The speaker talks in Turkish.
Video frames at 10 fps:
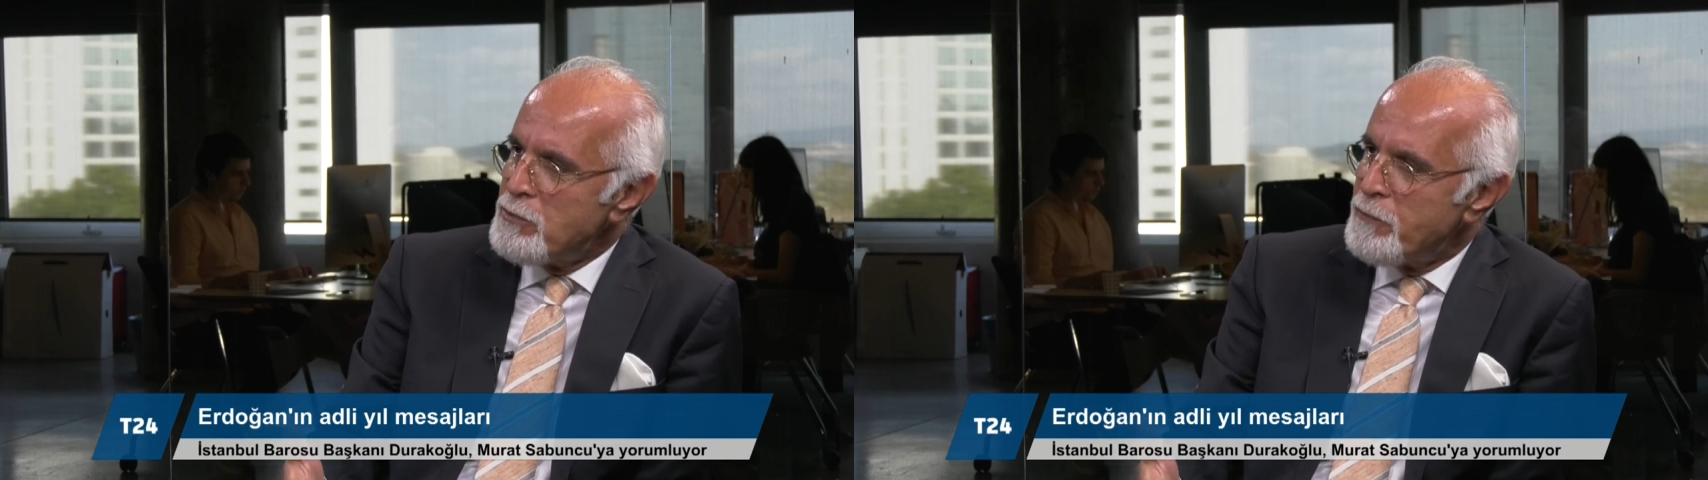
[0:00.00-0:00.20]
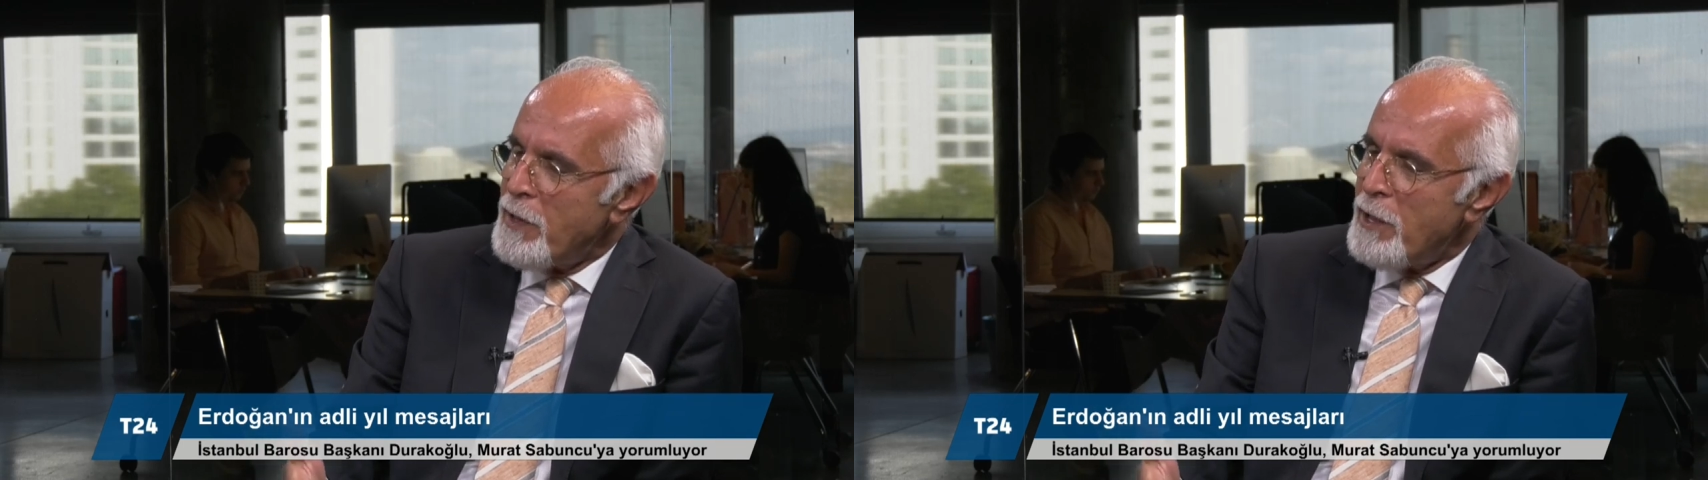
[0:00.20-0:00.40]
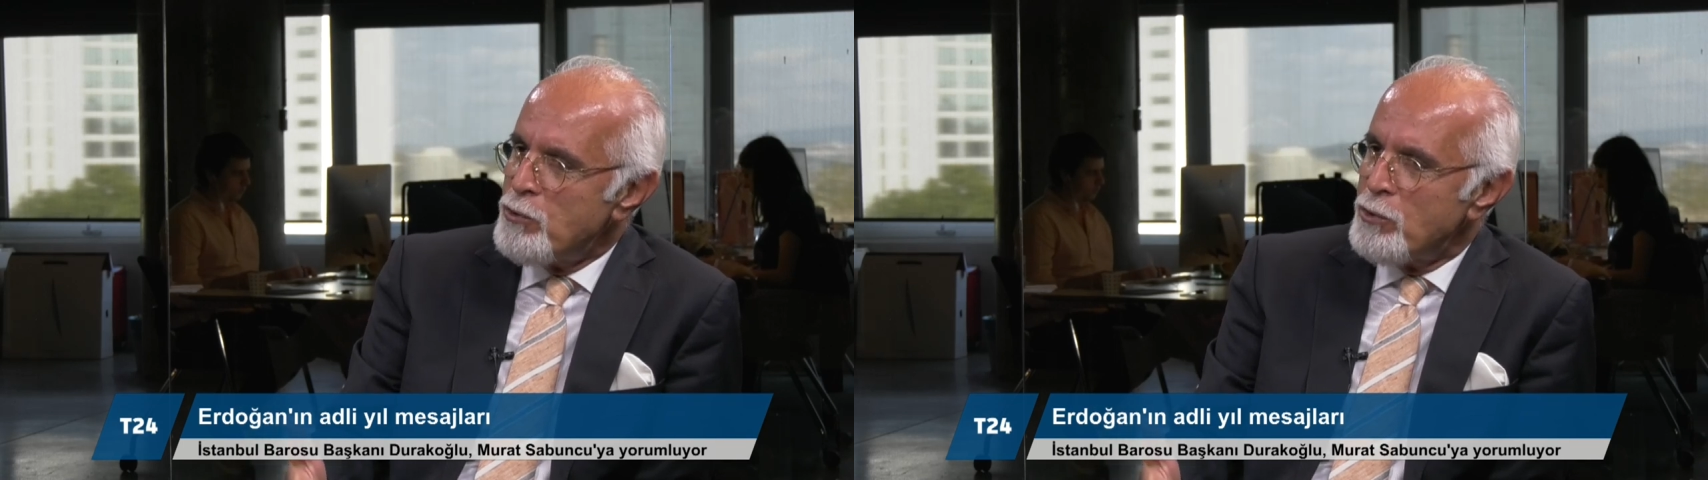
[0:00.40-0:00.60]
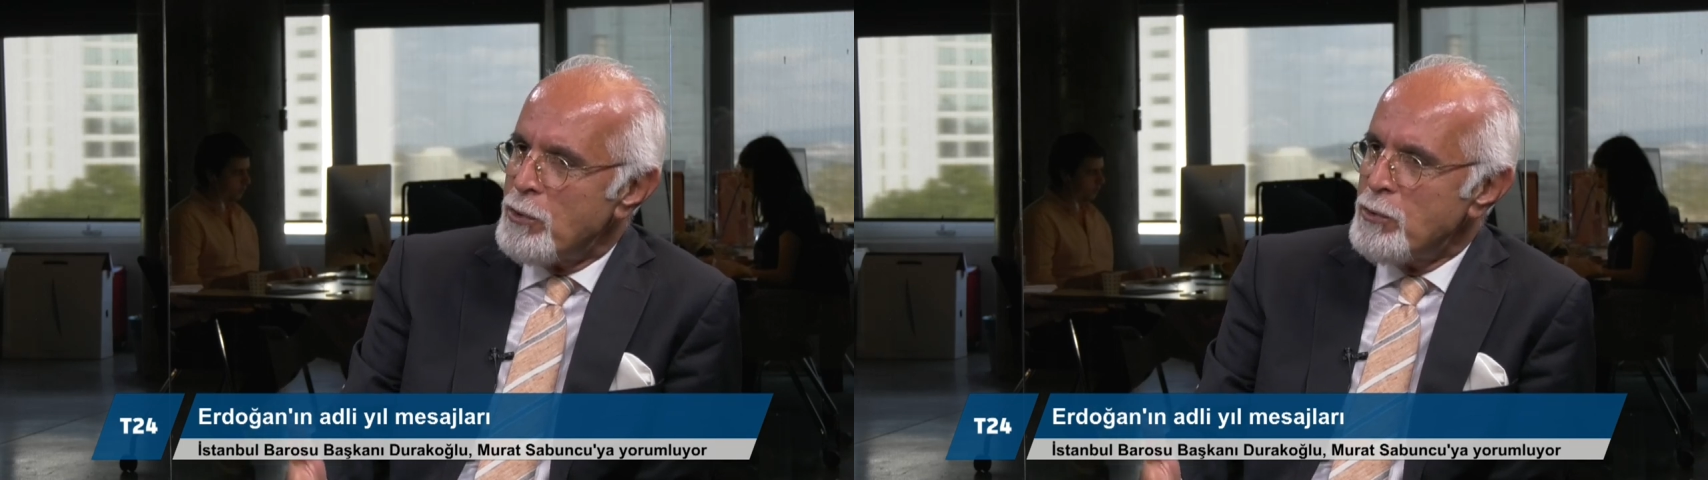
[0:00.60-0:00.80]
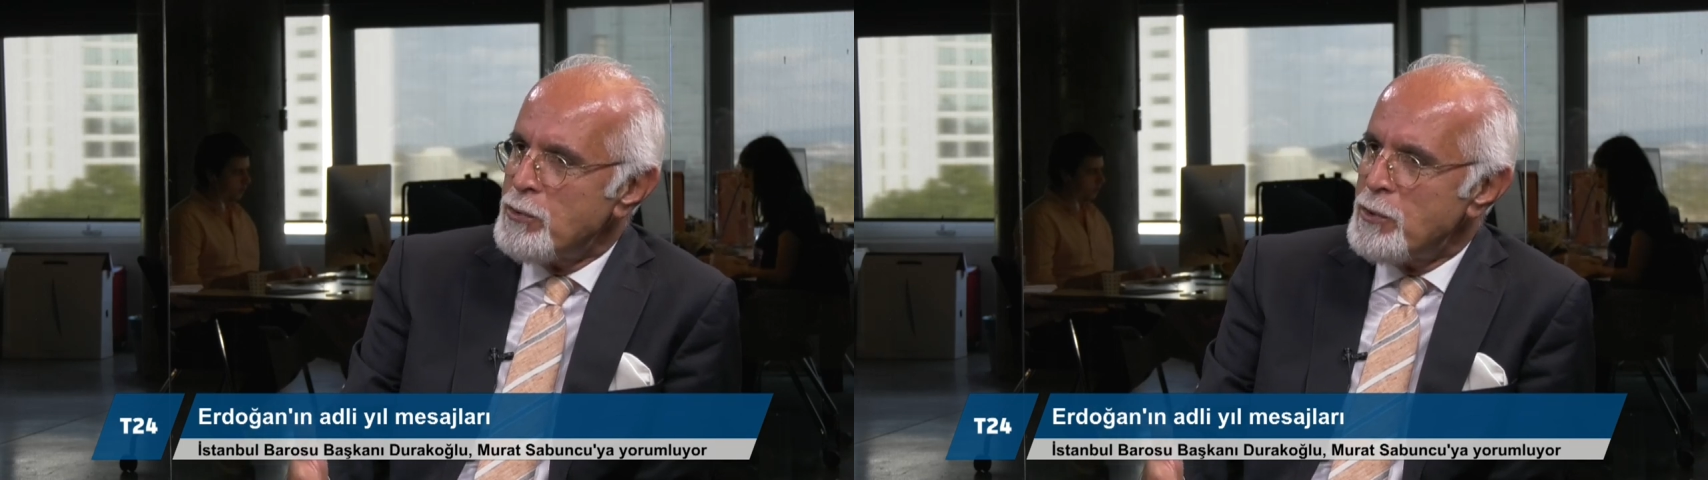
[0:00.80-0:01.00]
falan söz
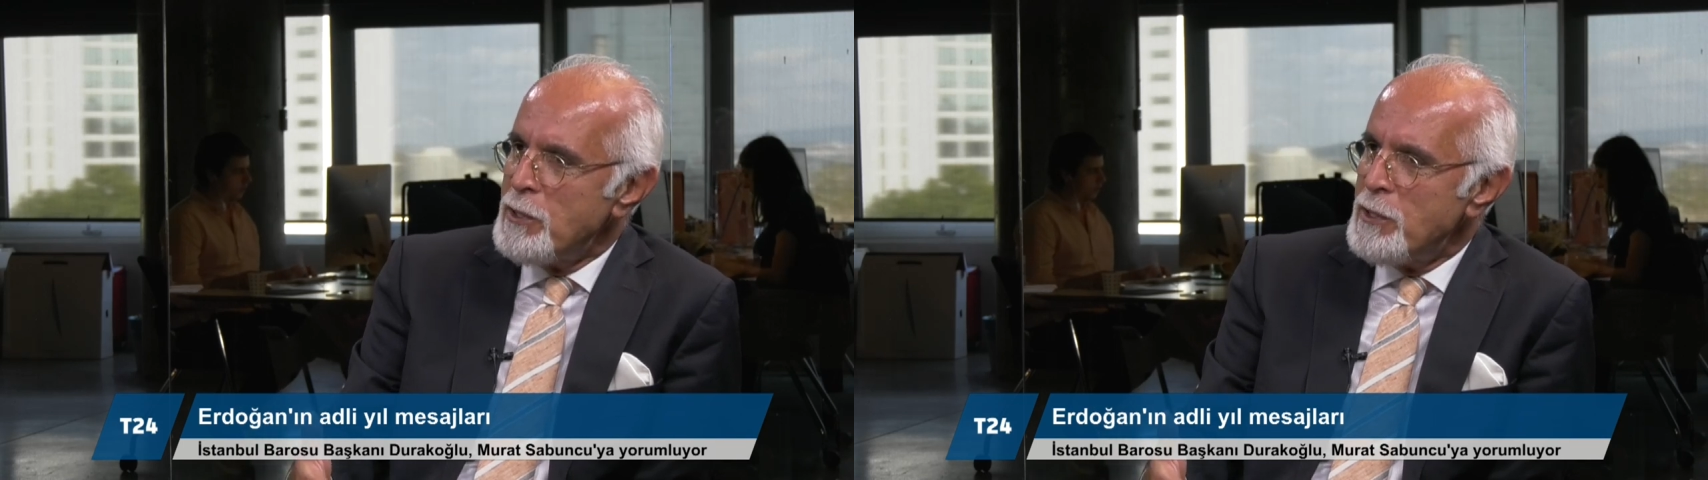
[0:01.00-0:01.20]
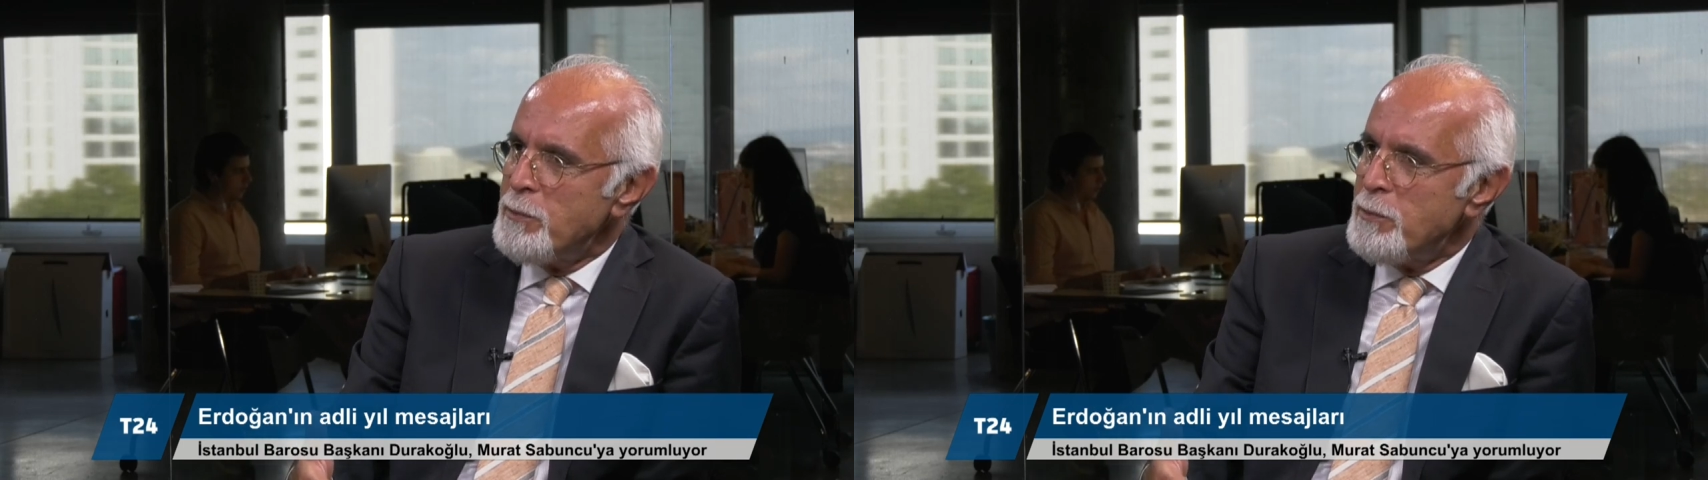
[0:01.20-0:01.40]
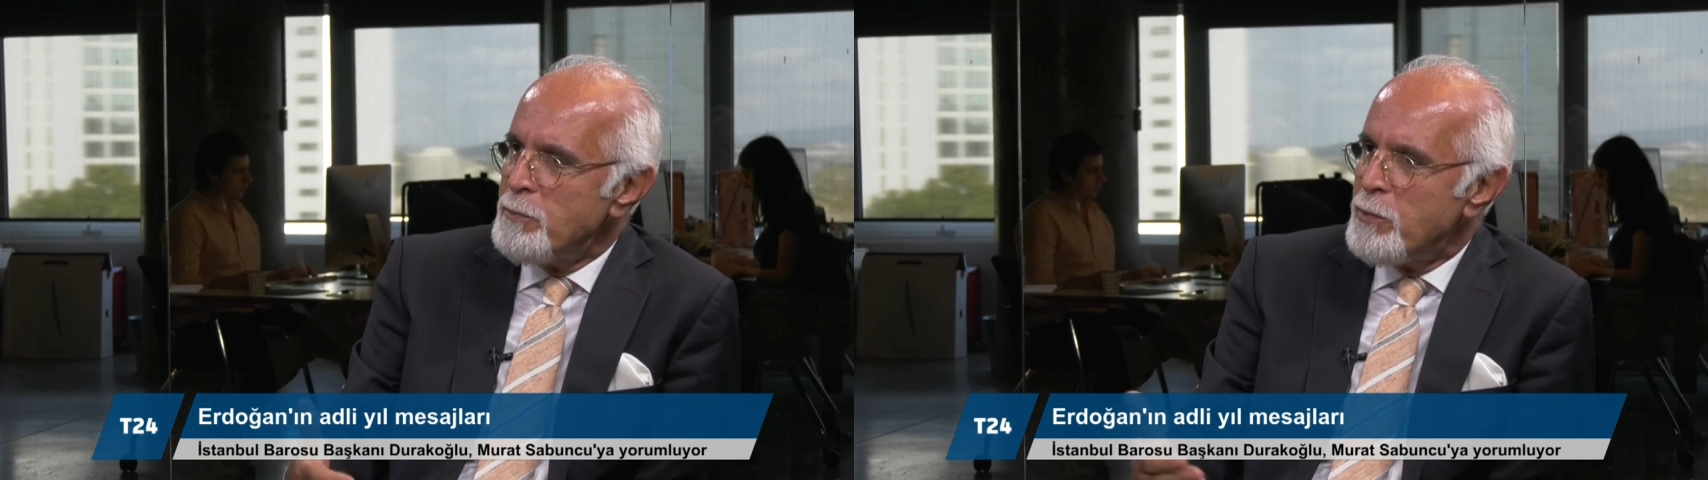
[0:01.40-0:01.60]
konusu değildi.